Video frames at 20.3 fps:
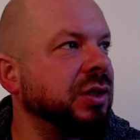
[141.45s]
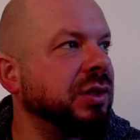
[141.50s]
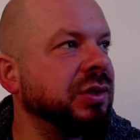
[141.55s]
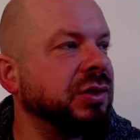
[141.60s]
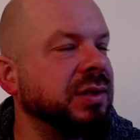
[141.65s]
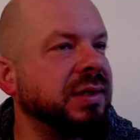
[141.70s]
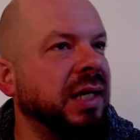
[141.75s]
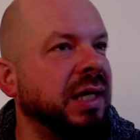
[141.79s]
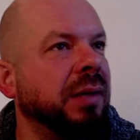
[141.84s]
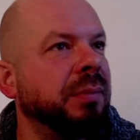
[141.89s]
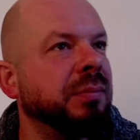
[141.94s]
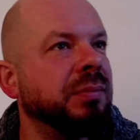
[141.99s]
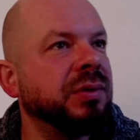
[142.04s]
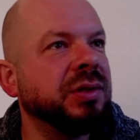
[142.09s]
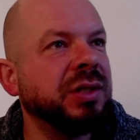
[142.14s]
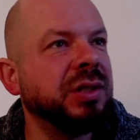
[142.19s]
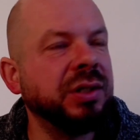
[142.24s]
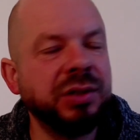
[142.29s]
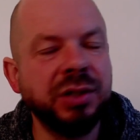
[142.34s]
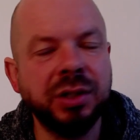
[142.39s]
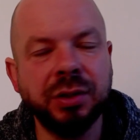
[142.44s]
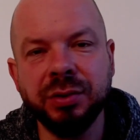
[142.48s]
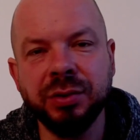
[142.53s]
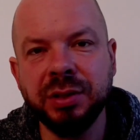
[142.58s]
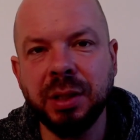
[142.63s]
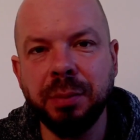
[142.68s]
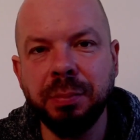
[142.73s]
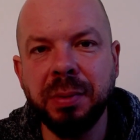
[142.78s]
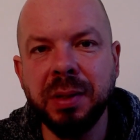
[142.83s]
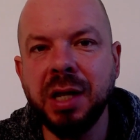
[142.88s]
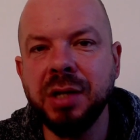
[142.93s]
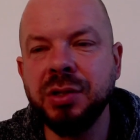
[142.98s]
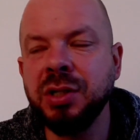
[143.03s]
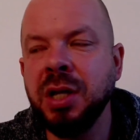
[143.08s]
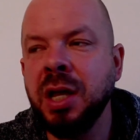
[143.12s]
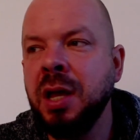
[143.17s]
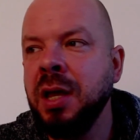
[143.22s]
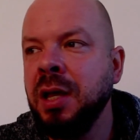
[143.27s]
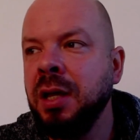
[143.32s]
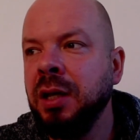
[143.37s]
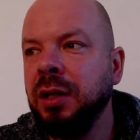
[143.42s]
zanim się czegoś napijesz,
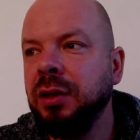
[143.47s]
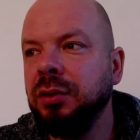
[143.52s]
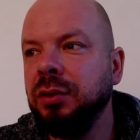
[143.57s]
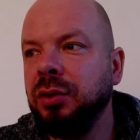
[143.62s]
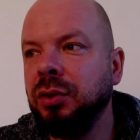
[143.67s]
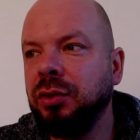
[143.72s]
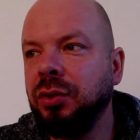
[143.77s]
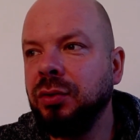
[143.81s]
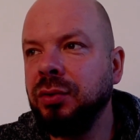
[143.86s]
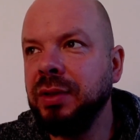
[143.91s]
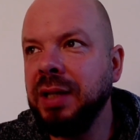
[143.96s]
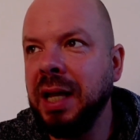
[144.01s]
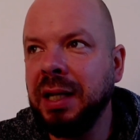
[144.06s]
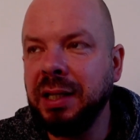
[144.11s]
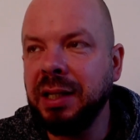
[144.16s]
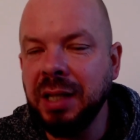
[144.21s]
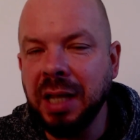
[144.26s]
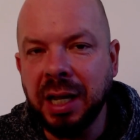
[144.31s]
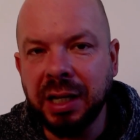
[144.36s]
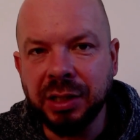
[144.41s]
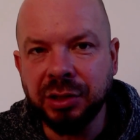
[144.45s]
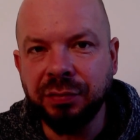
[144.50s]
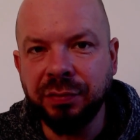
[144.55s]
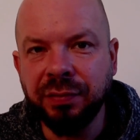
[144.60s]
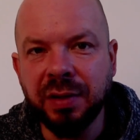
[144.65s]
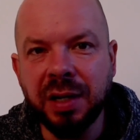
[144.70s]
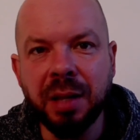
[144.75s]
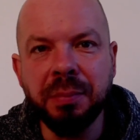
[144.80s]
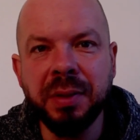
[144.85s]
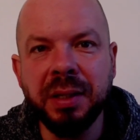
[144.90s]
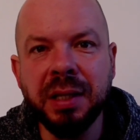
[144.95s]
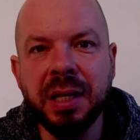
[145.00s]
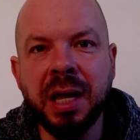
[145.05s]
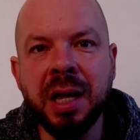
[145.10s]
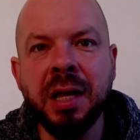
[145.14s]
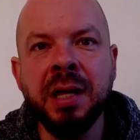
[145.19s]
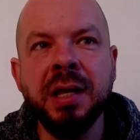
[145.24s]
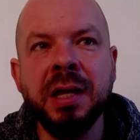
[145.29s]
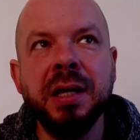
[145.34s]
no to jak, jakaś chwila minie,